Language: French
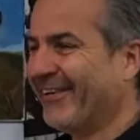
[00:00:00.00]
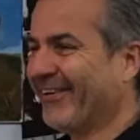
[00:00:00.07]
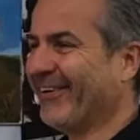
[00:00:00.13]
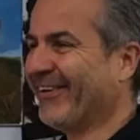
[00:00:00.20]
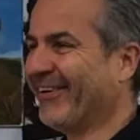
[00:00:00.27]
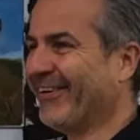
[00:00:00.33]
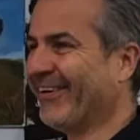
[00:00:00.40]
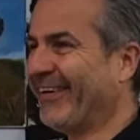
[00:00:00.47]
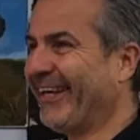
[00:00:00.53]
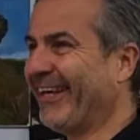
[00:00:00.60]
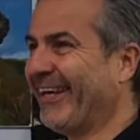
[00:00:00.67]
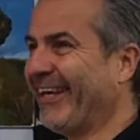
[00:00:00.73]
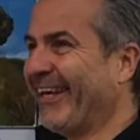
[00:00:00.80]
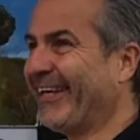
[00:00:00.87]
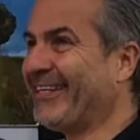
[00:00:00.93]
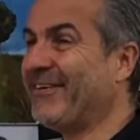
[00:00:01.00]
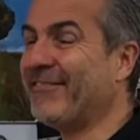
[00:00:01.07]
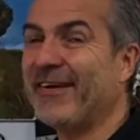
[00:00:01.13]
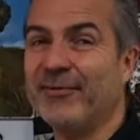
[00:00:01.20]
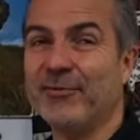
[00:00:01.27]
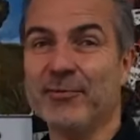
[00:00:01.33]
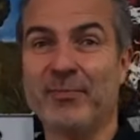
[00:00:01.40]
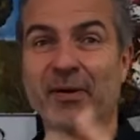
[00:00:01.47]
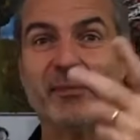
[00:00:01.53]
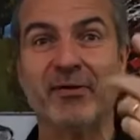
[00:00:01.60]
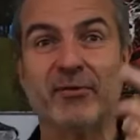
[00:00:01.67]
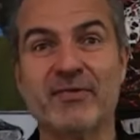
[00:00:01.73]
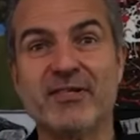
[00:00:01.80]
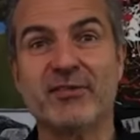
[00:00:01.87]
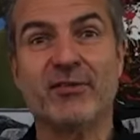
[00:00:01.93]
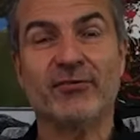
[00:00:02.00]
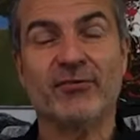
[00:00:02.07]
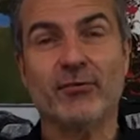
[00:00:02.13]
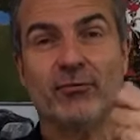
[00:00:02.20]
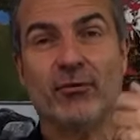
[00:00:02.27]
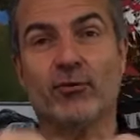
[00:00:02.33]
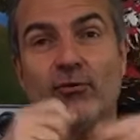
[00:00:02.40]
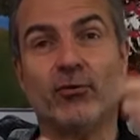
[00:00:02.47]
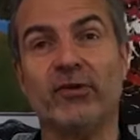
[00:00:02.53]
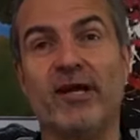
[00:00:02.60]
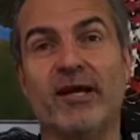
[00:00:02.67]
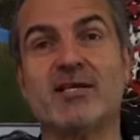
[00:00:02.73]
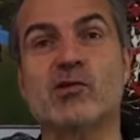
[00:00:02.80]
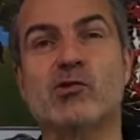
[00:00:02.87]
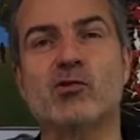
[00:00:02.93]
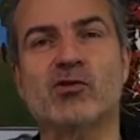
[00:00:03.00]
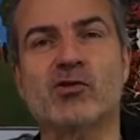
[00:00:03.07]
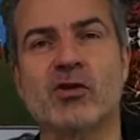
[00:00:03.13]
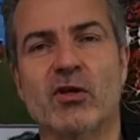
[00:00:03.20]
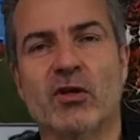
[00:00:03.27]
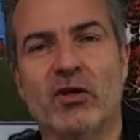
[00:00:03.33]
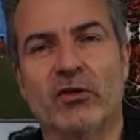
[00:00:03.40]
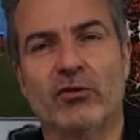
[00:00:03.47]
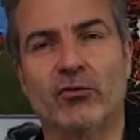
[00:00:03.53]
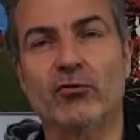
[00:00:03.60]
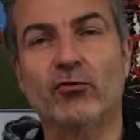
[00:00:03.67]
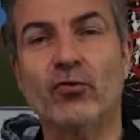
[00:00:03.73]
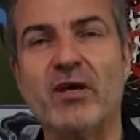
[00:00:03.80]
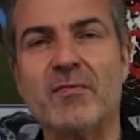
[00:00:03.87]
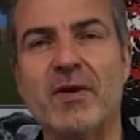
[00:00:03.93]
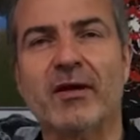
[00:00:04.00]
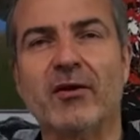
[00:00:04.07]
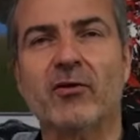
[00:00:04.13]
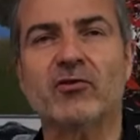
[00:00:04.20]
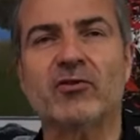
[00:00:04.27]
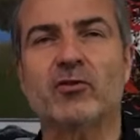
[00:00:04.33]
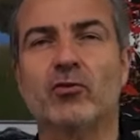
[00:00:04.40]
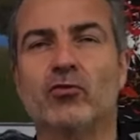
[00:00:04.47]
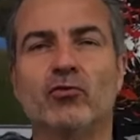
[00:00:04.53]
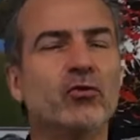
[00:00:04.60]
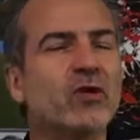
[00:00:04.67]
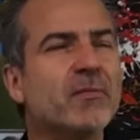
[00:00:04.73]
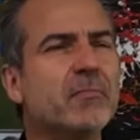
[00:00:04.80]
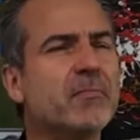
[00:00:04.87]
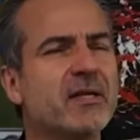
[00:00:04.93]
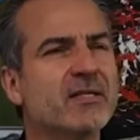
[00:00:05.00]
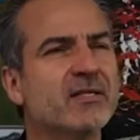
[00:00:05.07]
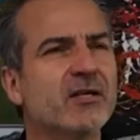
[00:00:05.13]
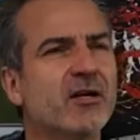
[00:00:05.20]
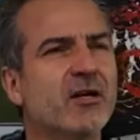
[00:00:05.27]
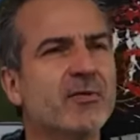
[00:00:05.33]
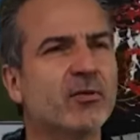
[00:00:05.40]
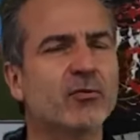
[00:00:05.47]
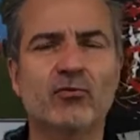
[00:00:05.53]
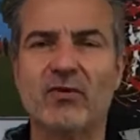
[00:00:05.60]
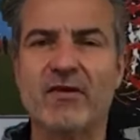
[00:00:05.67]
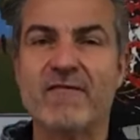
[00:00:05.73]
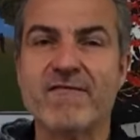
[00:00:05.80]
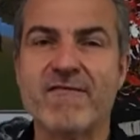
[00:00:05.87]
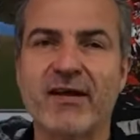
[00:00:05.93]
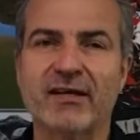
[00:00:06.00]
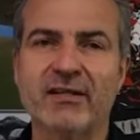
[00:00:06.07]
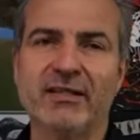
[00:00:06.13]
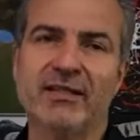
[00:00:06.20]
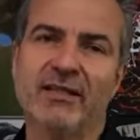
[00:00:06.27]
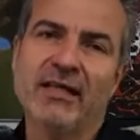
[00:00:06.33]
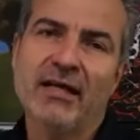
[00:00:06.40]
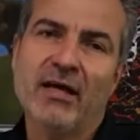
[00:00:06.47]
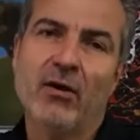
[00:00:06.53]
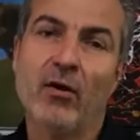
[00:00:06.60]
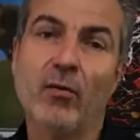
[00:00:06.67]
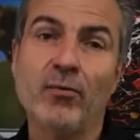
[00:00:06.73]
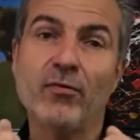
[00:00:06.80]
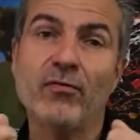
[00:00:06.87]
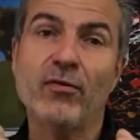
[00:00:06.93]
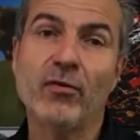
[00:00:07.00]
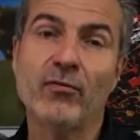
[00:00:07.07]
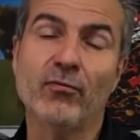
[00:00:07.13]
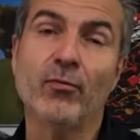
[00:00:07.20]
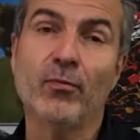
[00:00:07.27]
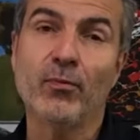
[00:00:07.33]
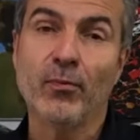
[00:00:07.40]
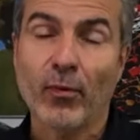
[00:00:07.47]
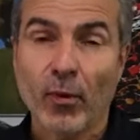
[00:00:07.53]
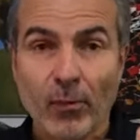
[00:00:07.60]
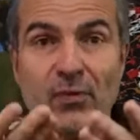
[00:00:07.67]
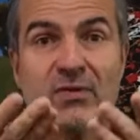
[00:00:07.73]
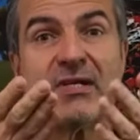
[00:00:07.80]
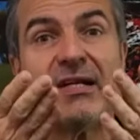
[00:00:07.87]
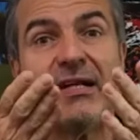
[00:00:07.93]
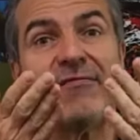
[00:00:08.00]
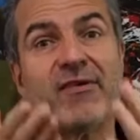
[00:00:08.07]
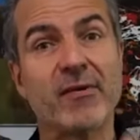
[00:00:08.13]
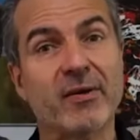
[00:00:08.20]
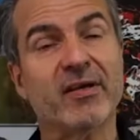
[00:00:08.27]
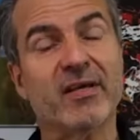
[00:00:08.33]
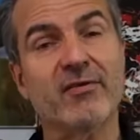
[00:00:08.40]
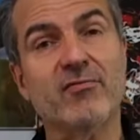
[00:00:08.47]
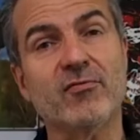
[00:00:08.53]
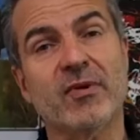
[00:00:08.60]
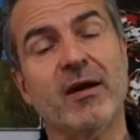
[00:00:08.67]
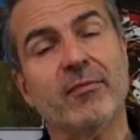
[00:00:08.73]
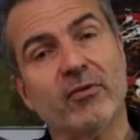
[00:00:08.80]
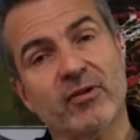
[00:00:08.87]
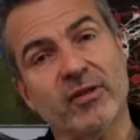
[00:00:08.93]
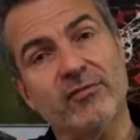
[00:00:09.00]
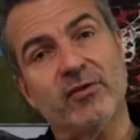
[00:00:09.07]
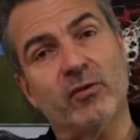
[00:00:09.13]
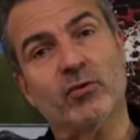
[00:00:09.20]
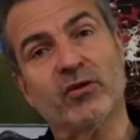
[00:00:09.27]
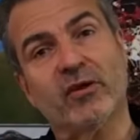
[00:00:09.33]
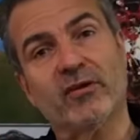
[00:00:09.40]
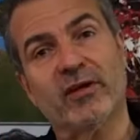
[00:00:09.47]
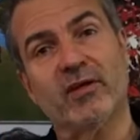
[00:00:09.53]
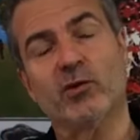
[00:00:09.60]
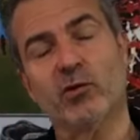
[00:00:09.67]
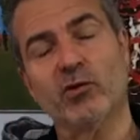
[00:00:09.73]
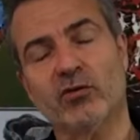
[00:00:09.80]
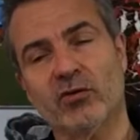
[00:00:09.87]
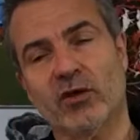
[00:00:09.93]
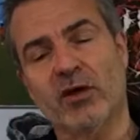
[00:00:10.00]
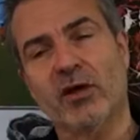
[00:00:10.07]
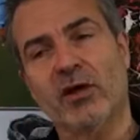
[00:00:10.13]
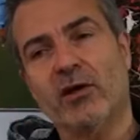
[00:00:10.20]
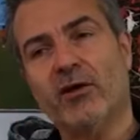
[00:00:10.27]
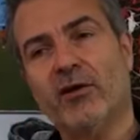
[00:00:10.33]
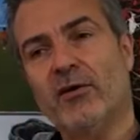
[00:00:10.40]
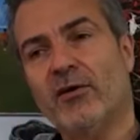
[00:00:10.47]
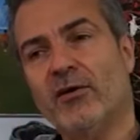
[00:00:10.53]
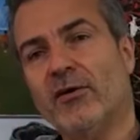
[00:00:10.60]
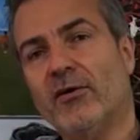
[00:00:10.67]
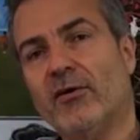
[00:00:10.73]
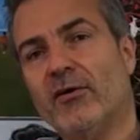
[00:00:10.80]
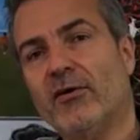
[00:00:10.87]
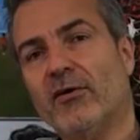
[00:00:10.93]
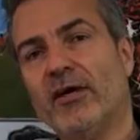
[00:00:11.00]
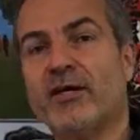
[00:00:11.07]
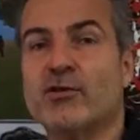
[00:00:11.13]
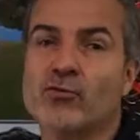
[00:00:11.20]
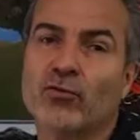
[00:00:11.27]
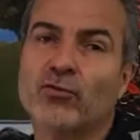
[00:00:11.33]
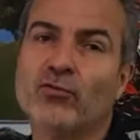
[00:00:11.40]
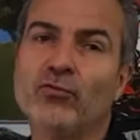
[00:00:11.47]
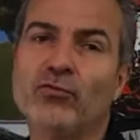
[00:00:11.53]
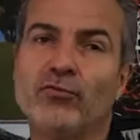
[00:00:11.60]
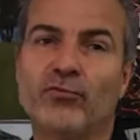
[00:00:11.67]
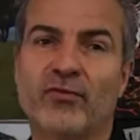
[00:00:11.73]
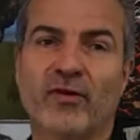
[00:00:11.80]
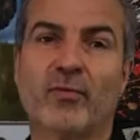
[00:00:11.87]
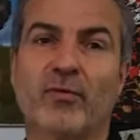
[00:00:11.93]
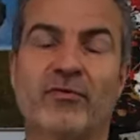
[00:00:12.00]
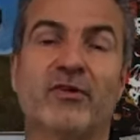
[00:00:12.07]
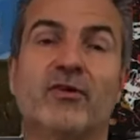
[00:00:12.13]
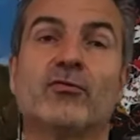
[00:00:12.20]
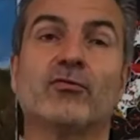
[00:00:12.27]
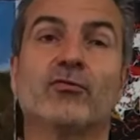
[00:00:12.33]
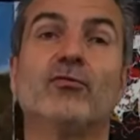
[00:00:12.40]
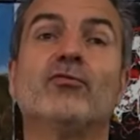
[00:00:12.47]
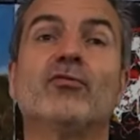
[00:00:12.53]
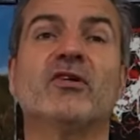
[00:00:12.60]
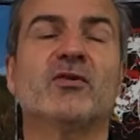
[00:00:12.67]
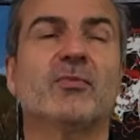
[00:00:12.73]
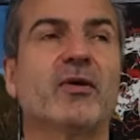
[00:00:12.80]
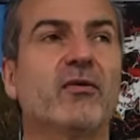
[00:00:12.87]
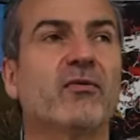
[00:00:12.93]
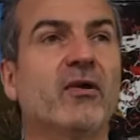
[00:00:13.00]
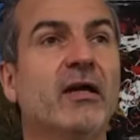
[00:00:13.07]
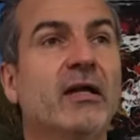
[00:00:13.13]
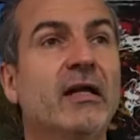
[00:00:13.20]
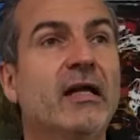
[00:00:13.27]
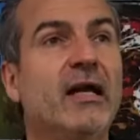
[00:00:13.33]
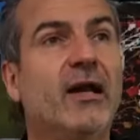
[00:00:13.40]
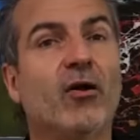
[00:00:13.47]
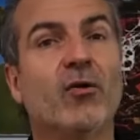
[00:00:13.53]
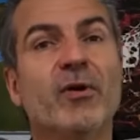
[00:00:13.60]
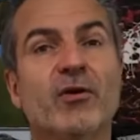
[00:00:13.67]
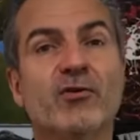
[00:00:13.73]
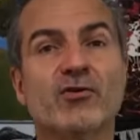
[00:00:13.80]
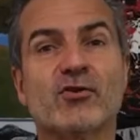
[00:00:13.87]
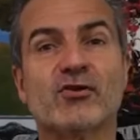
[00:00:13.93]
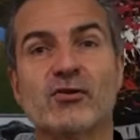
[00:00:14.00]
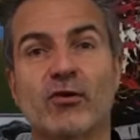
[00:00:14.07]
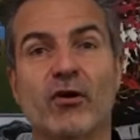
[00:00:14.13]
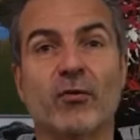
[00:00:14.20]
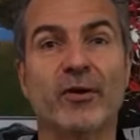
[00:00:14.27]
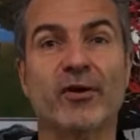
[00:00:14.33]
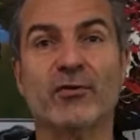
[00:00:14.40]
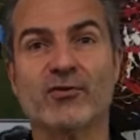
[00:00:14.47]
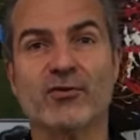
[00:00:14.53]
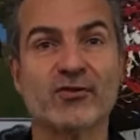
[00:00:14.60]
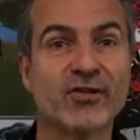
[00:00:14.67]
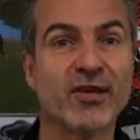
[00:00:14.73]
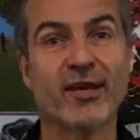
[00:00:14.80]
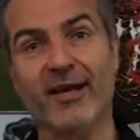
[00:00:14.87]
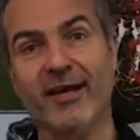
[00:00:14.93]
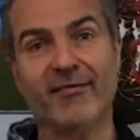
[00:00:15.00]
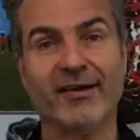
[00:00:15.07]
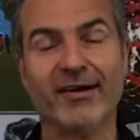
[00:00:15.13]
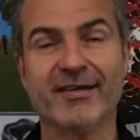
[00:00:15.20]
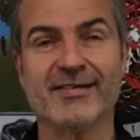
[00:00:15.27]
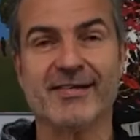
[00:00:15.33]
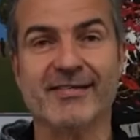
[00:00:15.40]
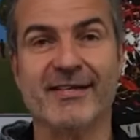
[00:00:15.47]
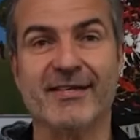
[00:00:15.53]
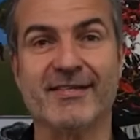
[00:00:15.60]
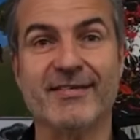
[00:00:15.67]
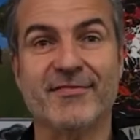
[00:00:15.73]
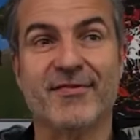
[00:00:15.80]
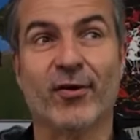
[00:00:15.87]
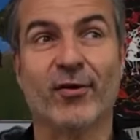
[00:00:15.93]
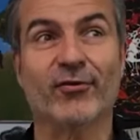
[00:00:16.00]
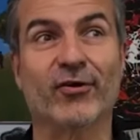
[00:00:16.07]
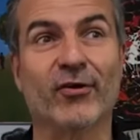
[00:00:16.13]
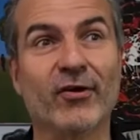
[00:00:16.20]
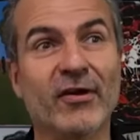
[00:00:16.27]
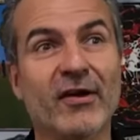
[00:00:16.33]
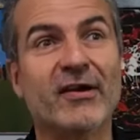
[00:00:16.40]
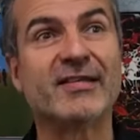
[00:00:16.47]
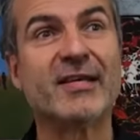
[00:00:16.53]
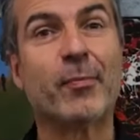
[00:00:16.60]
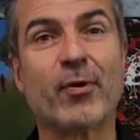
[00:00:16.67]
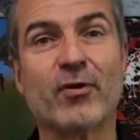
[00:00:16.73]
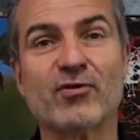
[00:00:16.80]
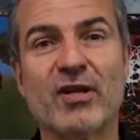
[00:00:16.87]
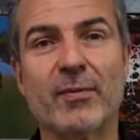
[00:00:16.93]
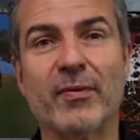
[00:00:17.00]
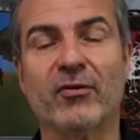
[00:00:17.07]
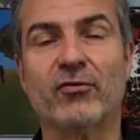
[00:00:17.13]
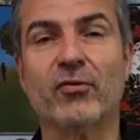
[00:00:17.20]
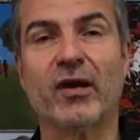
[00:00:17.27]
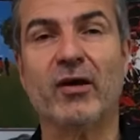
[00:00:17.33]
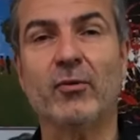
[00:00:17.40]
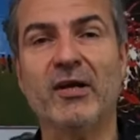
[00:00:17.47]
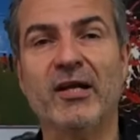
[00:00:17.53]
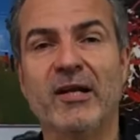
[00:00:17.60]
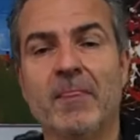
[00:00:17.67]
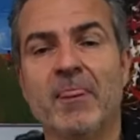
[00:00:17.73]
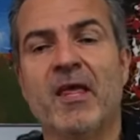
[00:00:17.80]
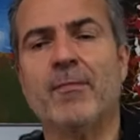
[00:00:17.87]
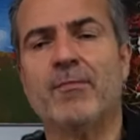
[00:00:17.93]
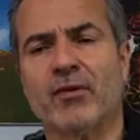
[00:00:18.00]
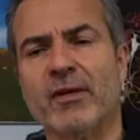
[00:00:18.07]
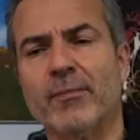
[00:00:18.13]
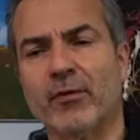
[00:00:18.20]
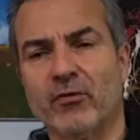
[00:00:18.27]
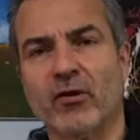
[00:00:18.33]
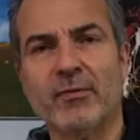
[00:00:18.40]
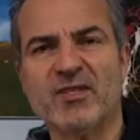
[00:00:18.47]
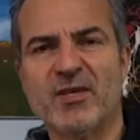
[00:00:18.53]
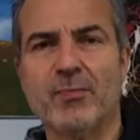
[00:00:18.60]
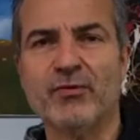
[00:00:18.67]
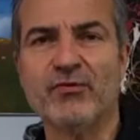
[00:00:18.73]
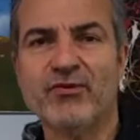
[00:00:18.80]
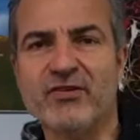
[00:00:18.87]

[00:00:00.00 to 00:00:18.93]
euh, et, qui va nous permettre aussi de retourner à la source de tous les mélanges et de tous les médiums et de tous les vernis en pouvant vous proposer de les fabriquer vous-même dans des vidéos très très courtes euh, et surtout vous faire profiter de toute son expérience. Alors en mélangeant, en mélangeant ces, voilà, ces, différentes approches de la peinture à l'huile et puis en apportant un petit peu de